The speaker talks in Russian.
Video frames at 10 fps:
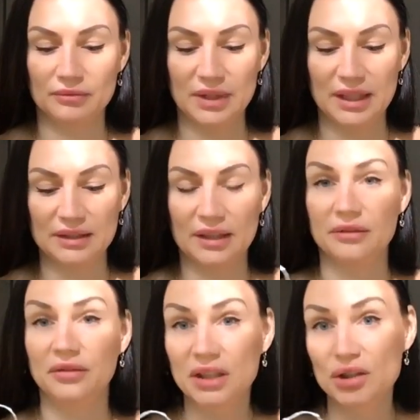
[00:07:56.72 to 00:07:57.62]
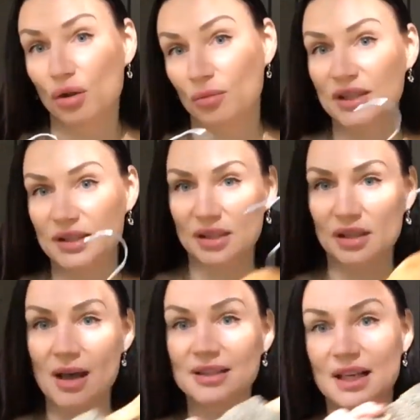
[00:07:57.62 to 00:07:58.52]
это видео,
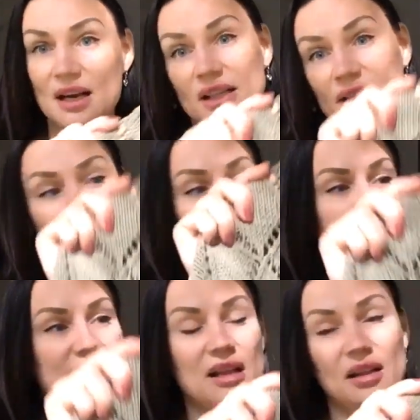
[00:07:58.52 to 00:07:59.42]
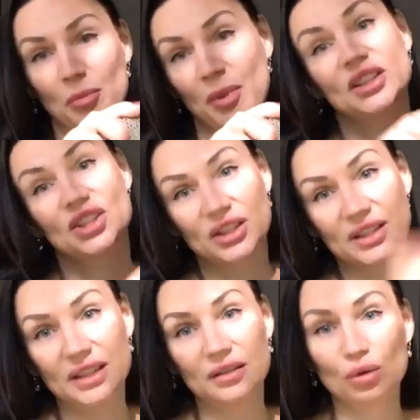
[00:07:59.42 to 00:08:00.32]
мастер-класс, как она вязала
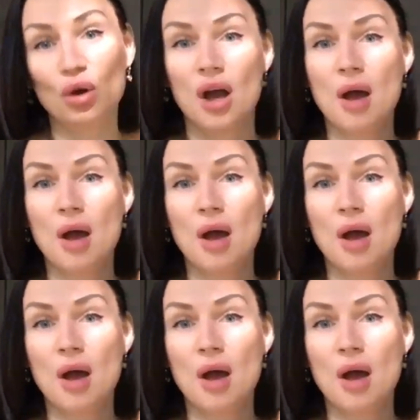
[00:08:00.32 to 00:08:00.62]
почти, ну,